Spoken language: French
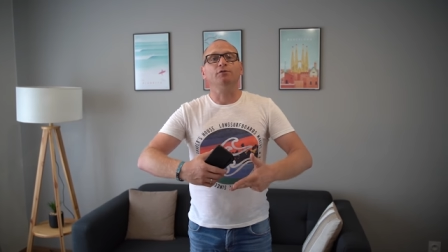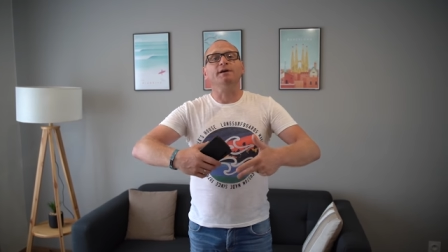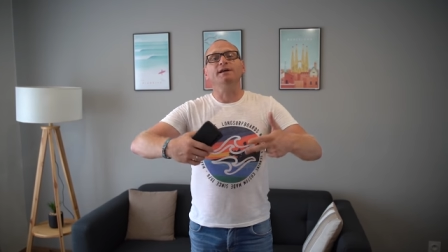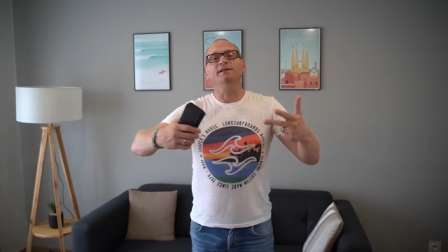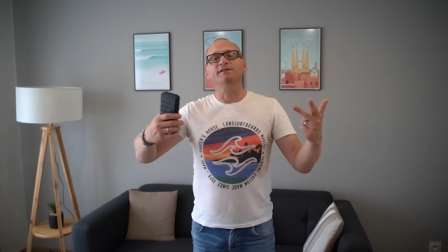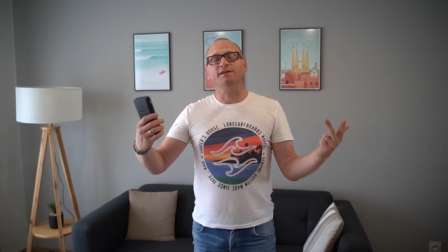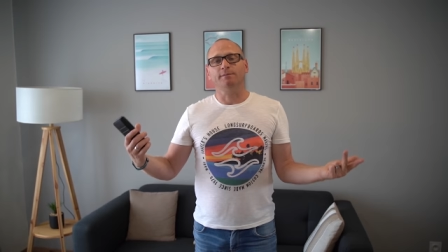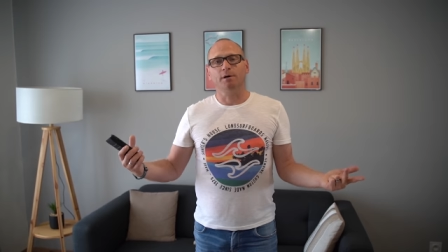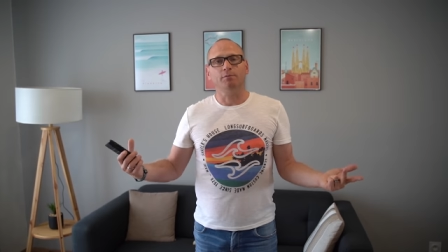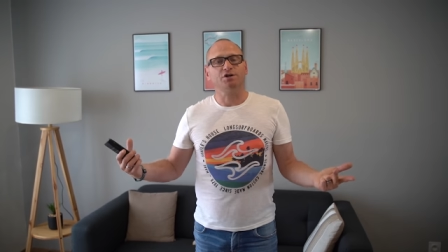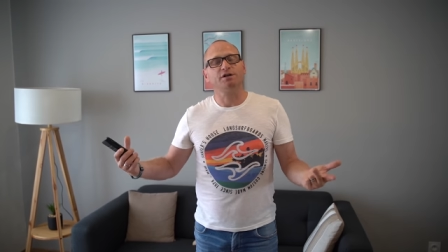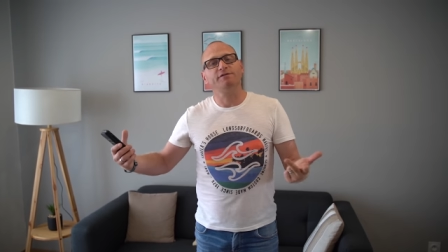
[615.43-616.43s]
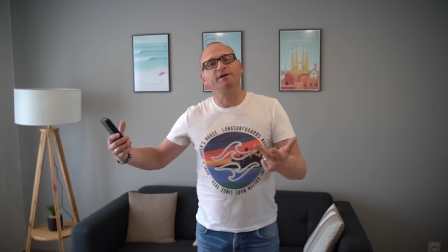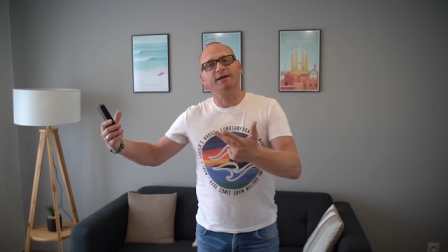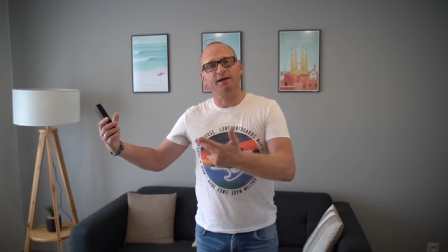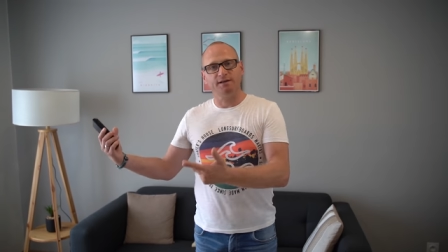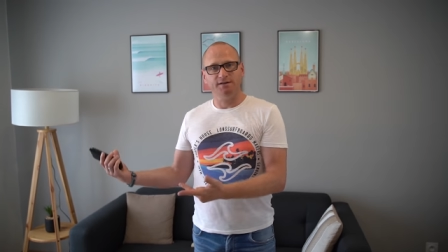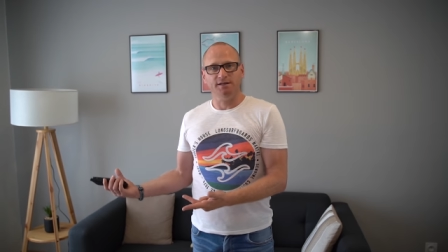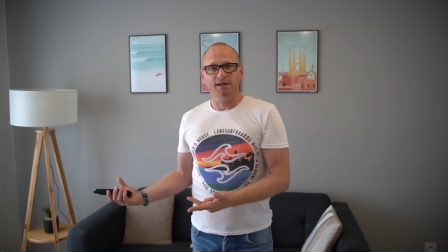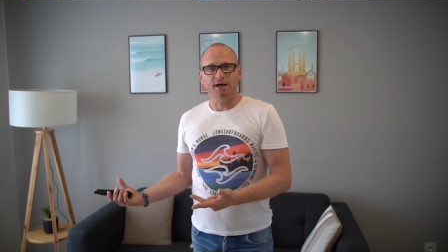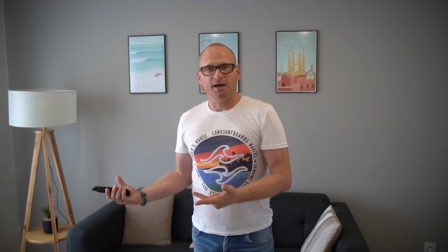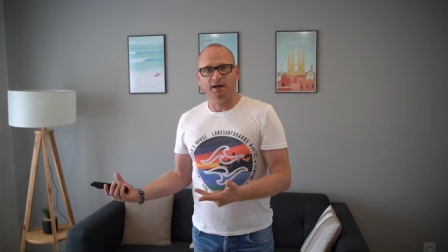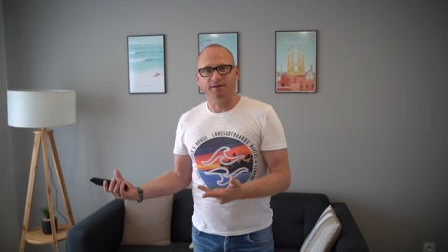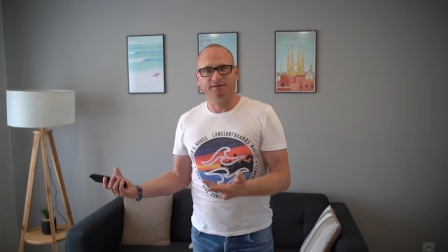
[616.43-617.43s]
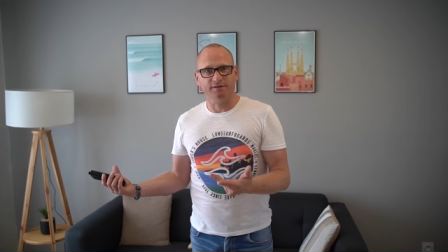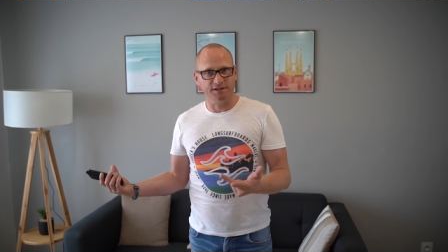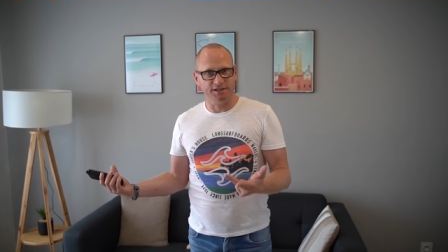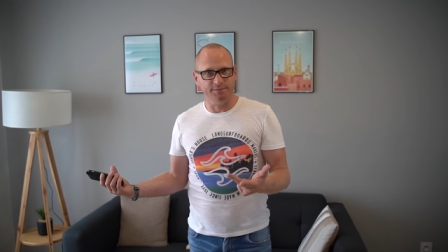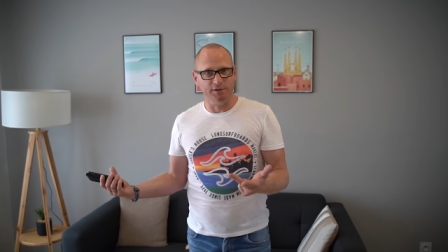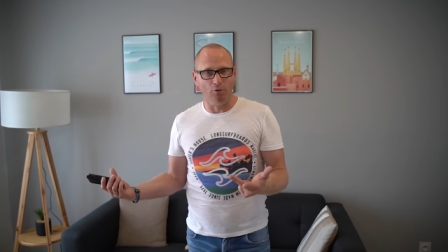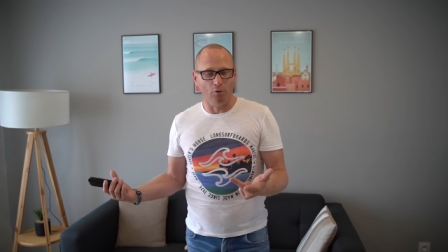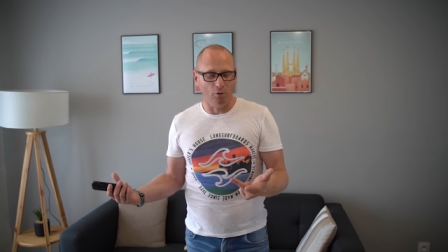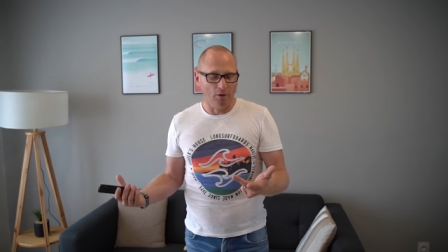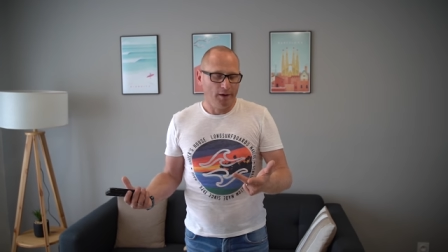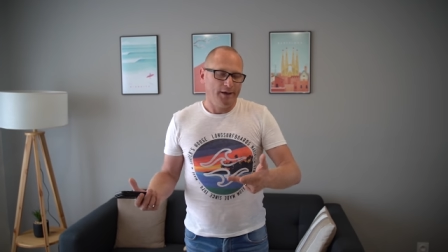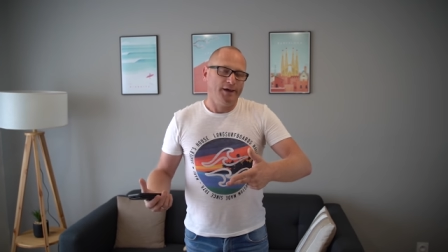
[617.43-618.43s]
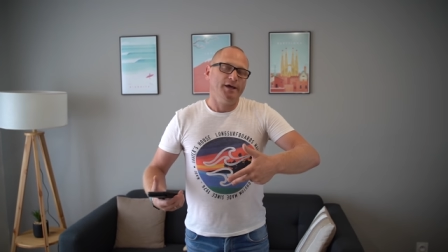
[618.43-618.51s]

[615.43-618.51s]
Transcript: Donc initialement, moi j'avais un crédit à 110 000 euros.